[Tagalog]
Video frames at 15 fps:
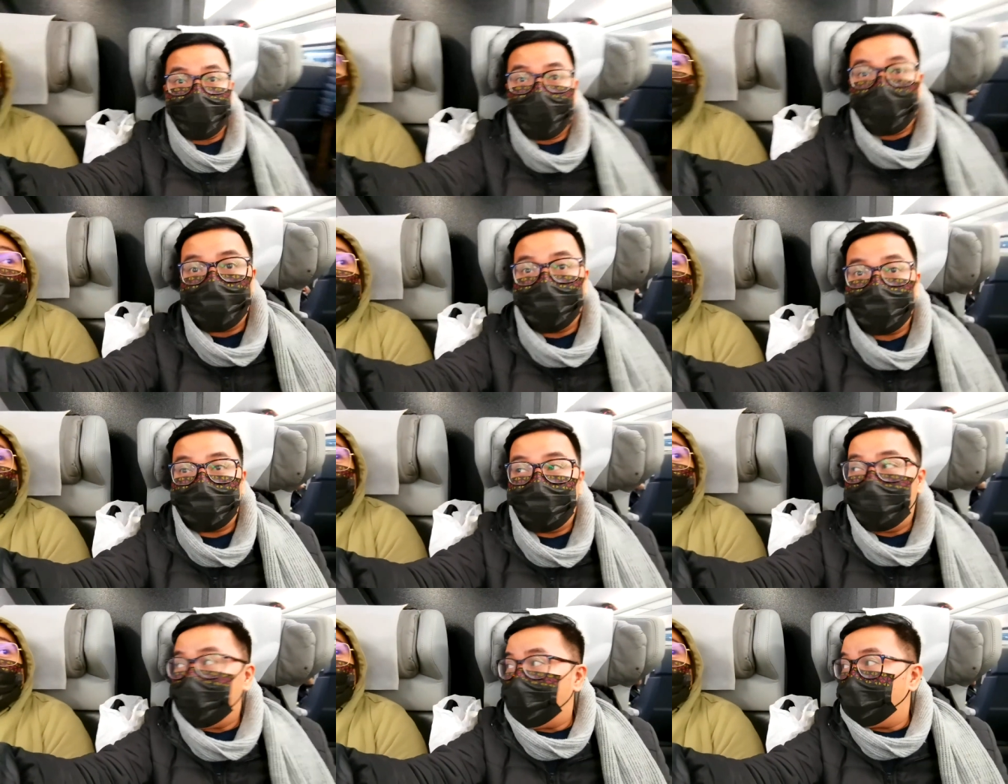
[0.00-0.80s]
tapos
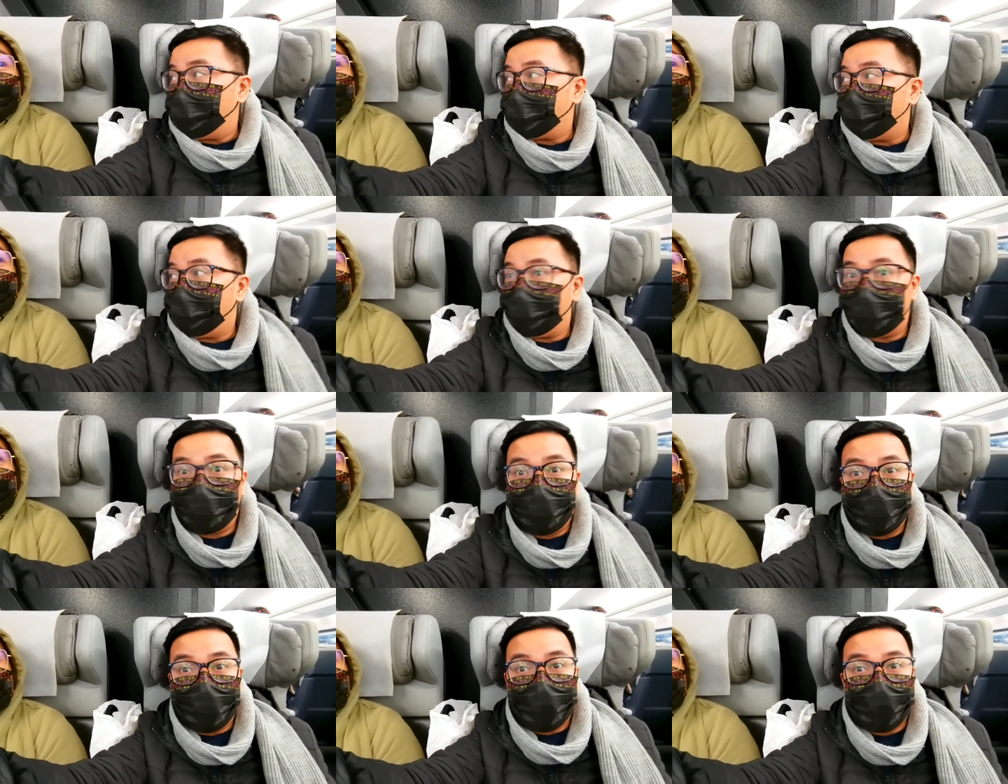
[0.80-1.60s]
binabato ng
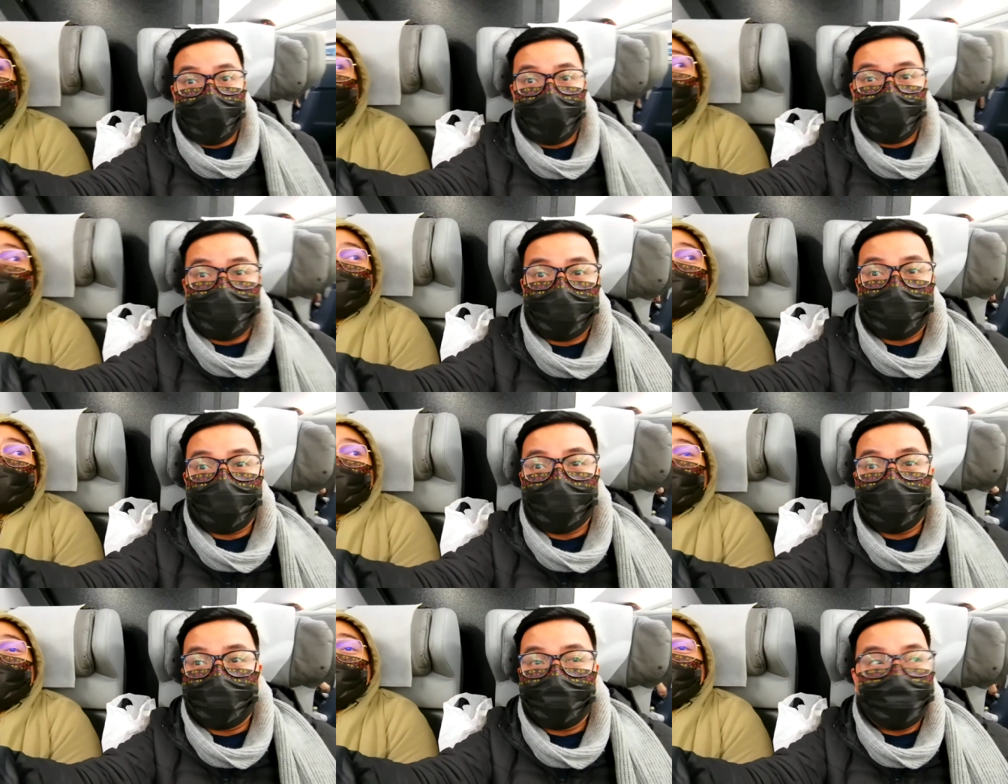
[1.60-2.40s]
ihi.
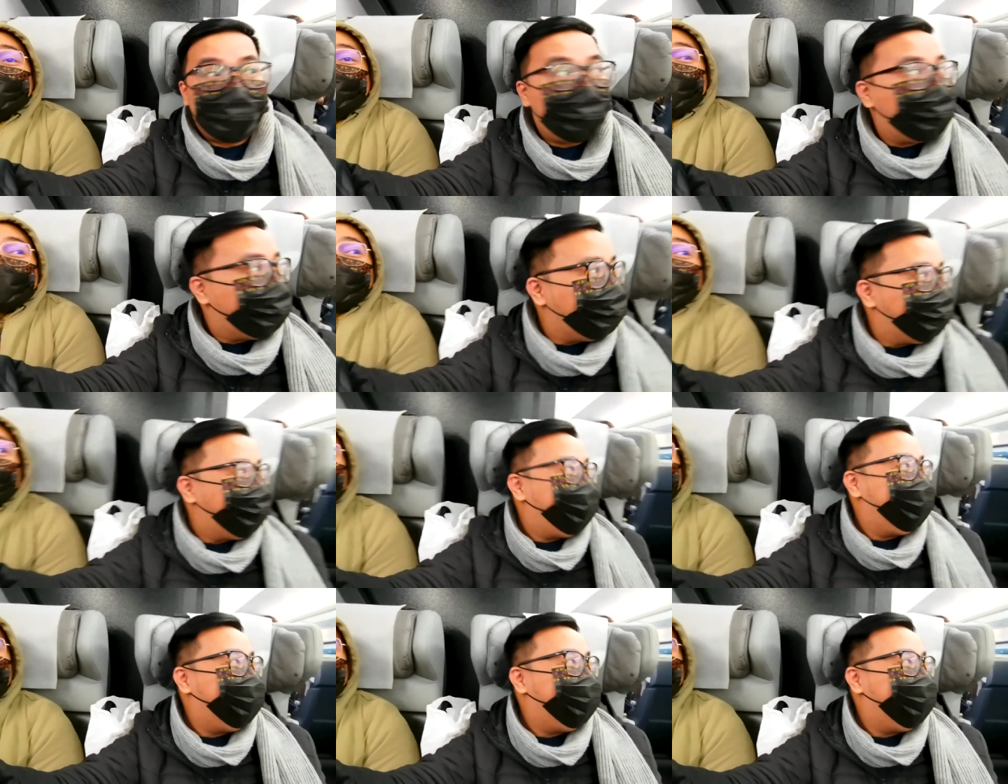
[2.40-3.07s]
Nakatingin sa yung bata.